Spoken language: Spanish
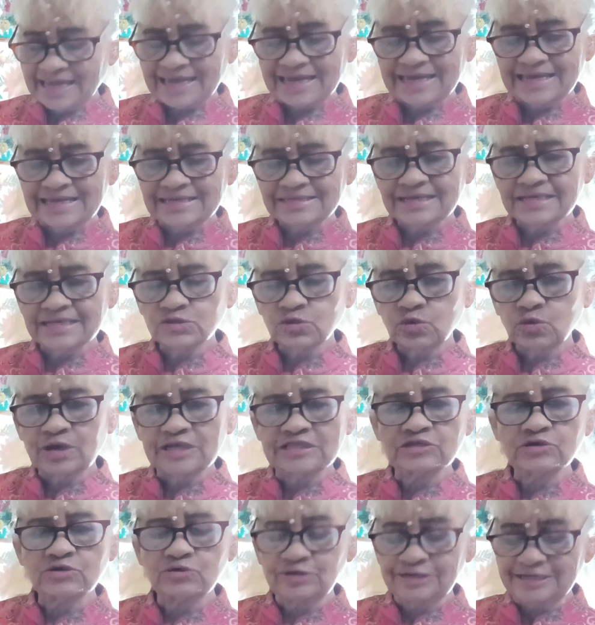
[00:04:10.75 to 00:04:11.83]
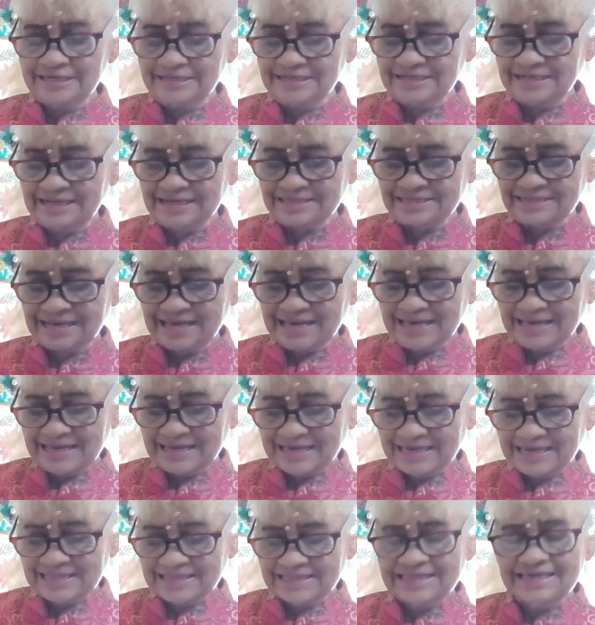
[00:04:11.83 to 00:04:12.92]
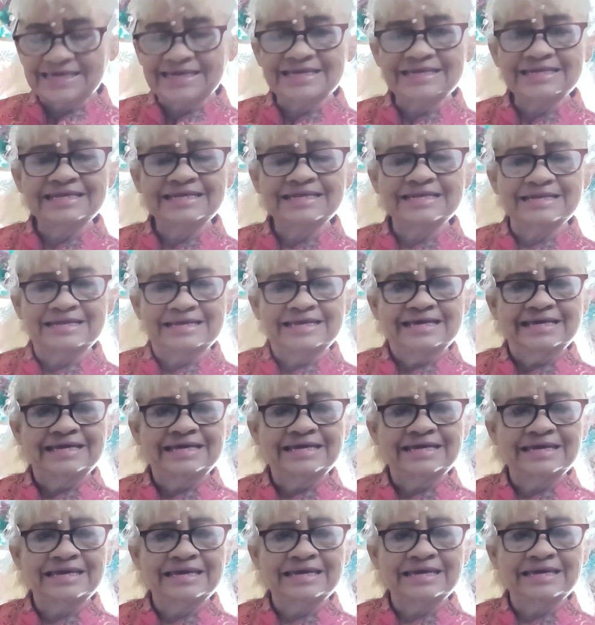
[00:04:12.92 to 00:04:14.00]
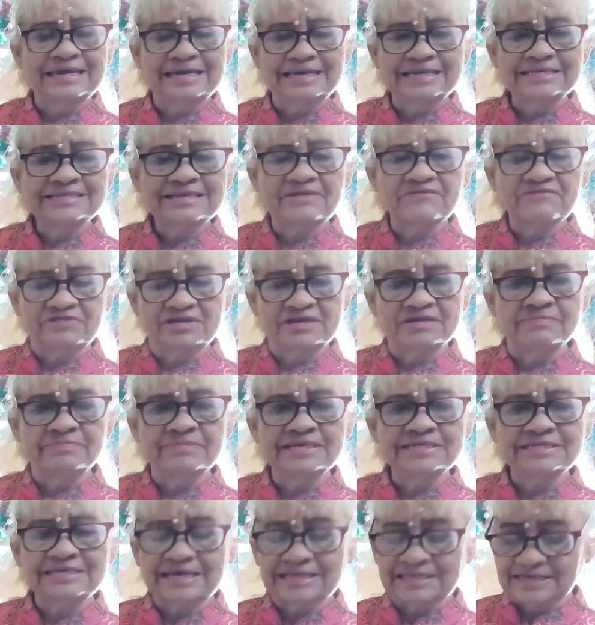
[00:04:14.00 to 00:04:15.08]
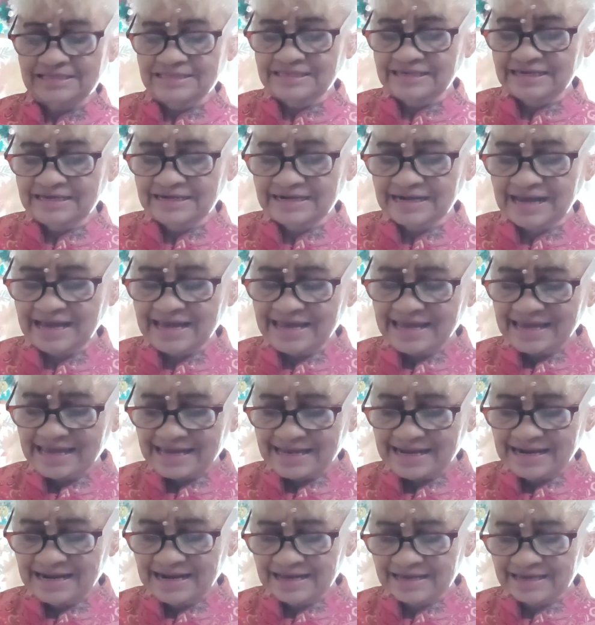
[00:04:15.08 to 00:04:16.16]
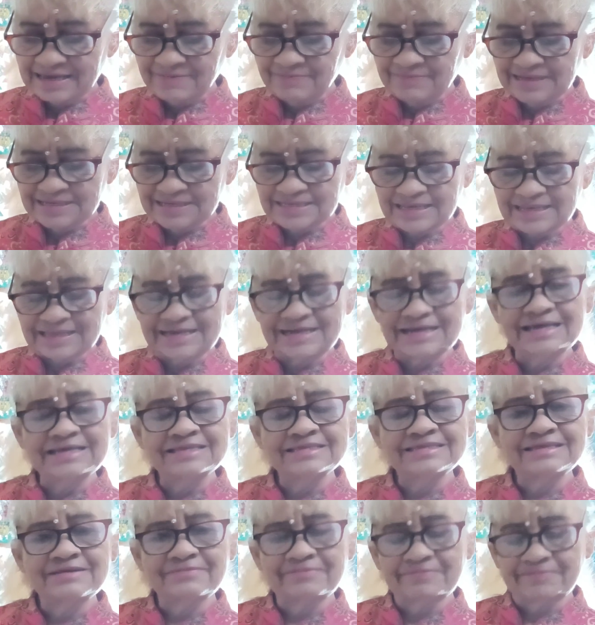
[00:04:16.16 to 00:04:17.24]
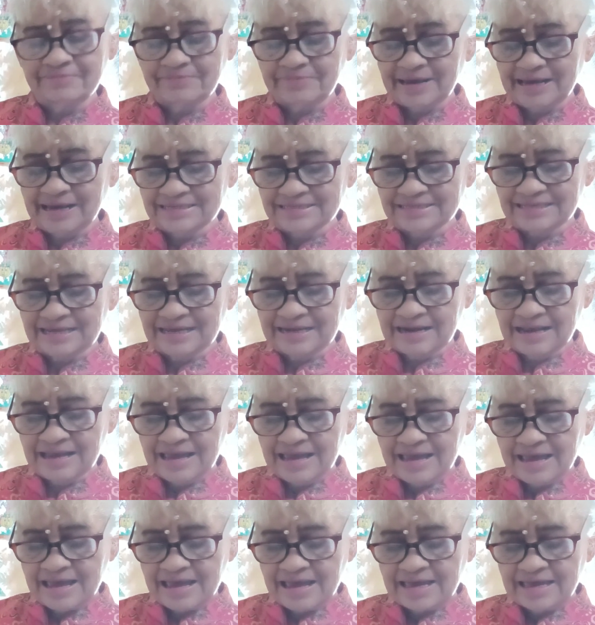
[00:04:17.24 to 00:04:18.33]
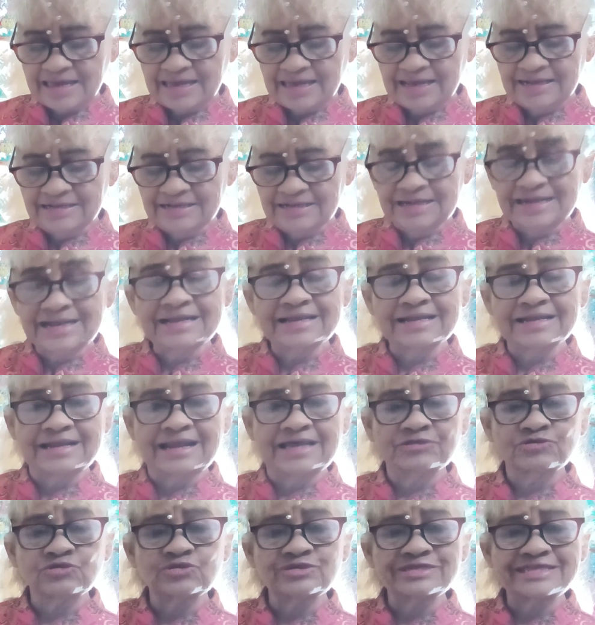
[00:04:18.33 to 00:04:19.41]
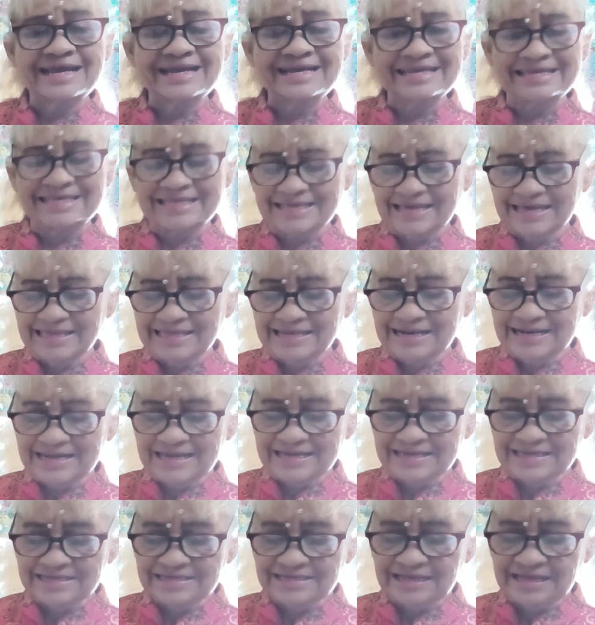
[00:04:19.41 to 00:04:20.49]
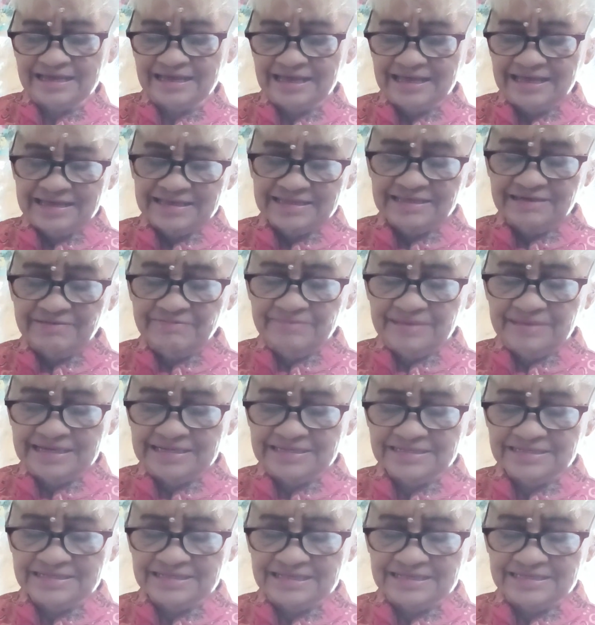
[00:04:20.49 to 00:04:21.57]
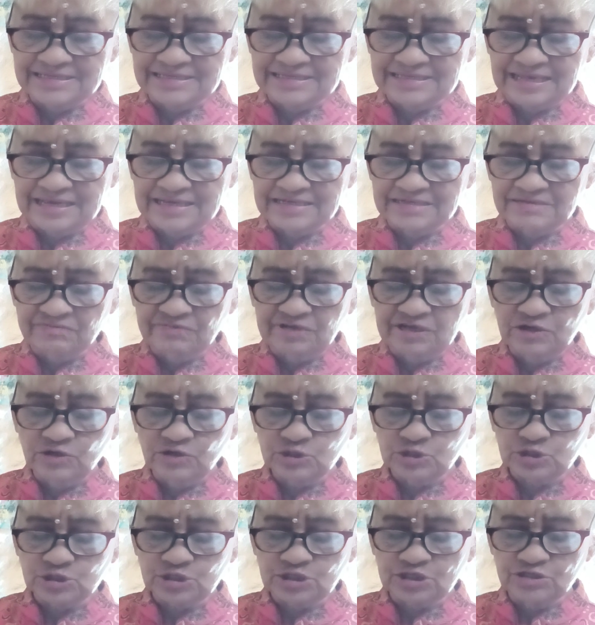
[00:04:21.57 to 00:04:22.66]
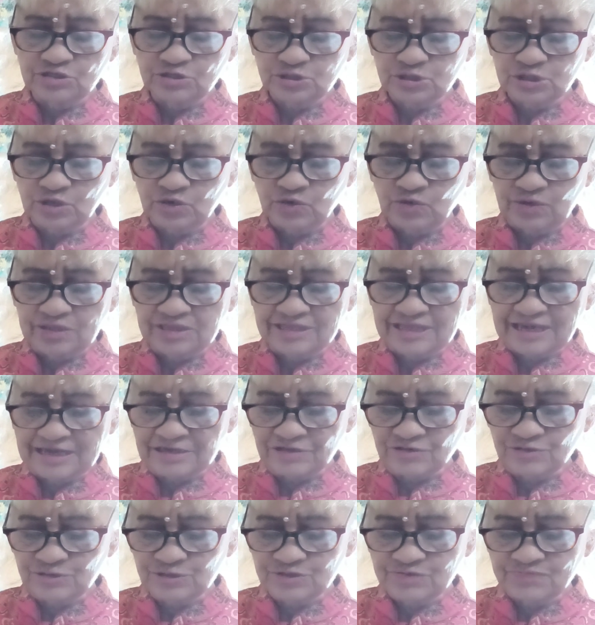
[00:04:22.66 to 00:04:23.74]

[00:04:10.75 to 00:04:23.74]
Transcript: Esas cuatro islas que tienen eh, esa firmeza de tierra en la que más adelante va a estar en la totalidad de la isla de más de 6.852.